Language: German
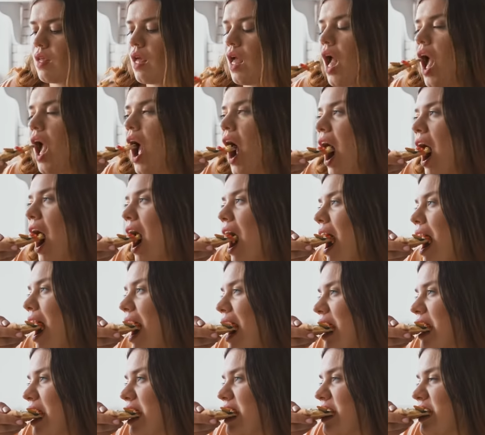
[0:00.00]
alle,
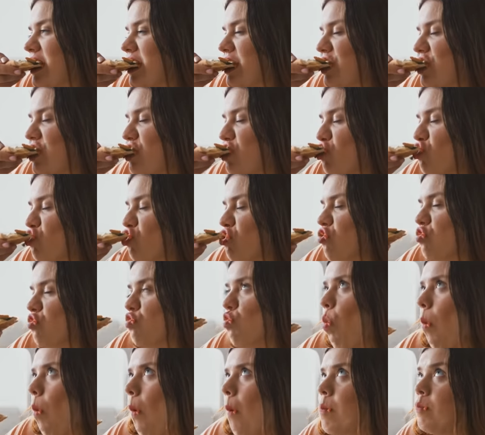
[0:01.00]
kann sehr viel
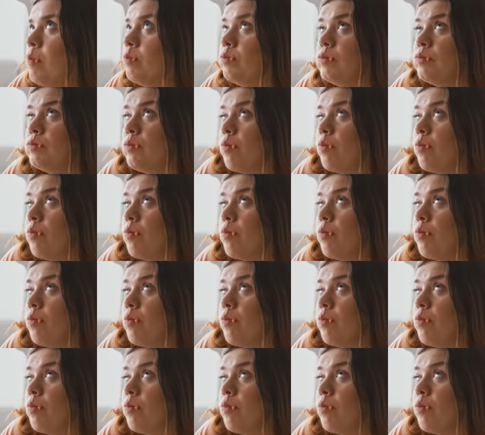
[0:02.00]
Glückshormone